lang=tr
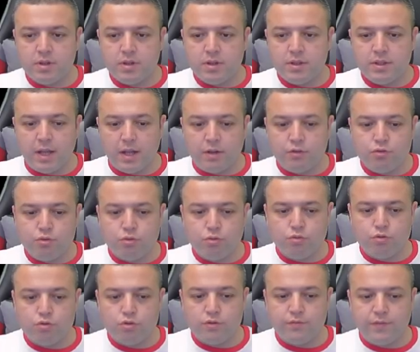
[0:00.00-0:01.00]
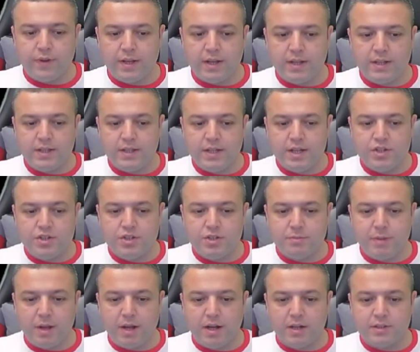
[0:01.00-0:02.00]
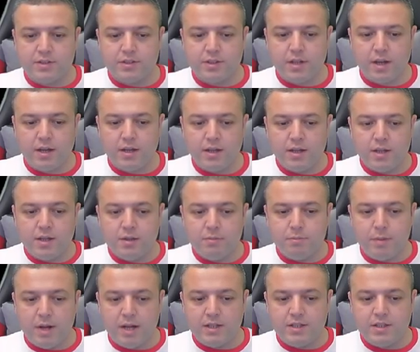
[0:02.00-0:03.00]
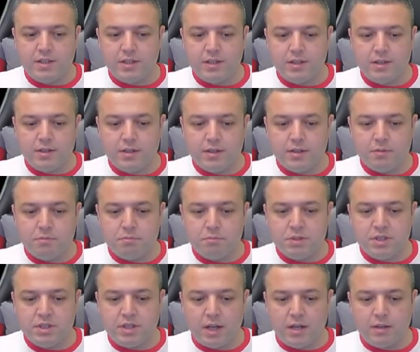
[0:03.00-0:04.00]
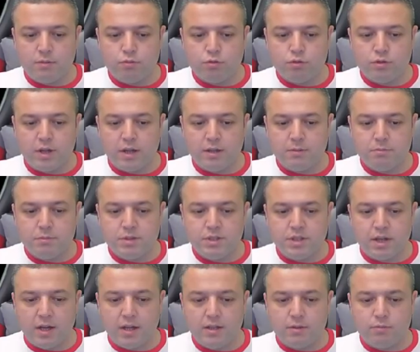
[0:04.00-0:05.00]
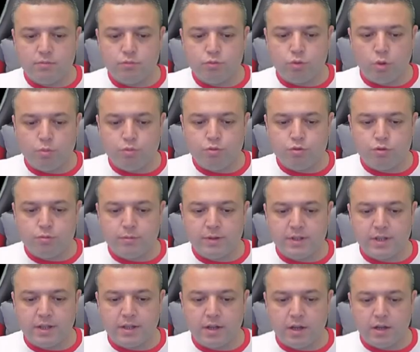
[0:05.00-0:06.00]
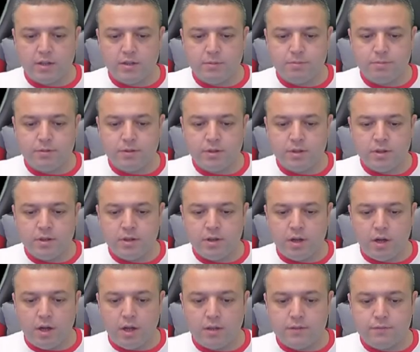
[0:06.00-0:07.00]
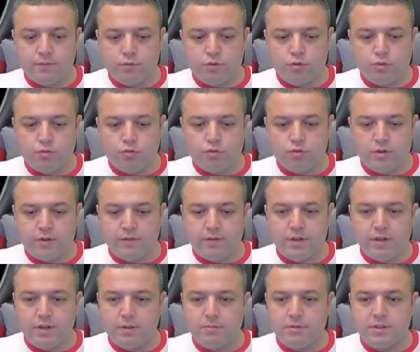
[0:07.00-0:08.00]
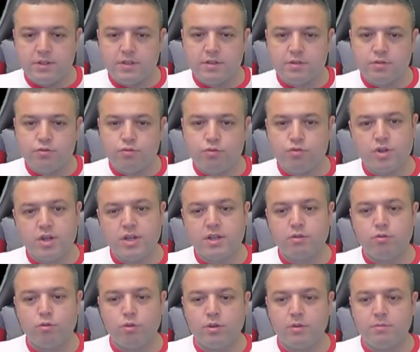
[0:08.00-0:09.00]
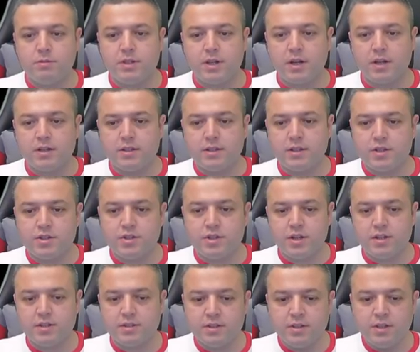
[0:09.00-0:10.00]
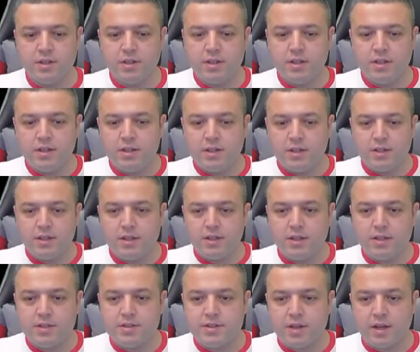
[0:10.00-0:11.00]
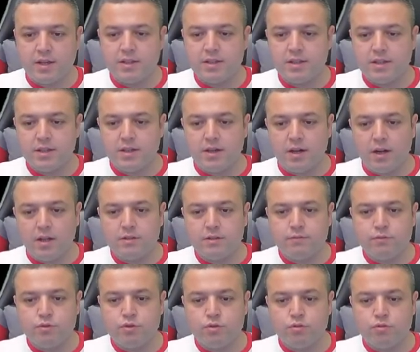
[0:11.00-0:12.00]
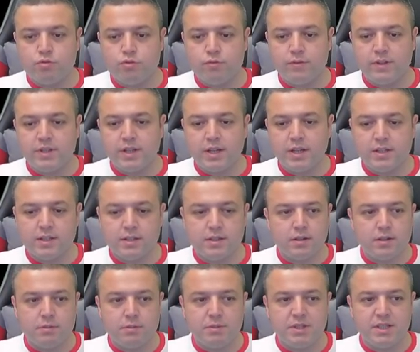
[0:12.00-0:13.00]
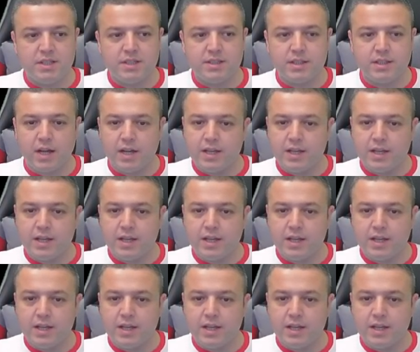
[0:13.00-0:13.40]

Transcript: Yani şut gücünü falan iyileştirmek adına belki bir tane buradan bir tane top sürmeden alıp alt vücut gücüne verilebilir. Şu şekilde olabilir arkadaşlar. Ee, sanki alt vücut gücü ve dayanıklılığı bir tık daha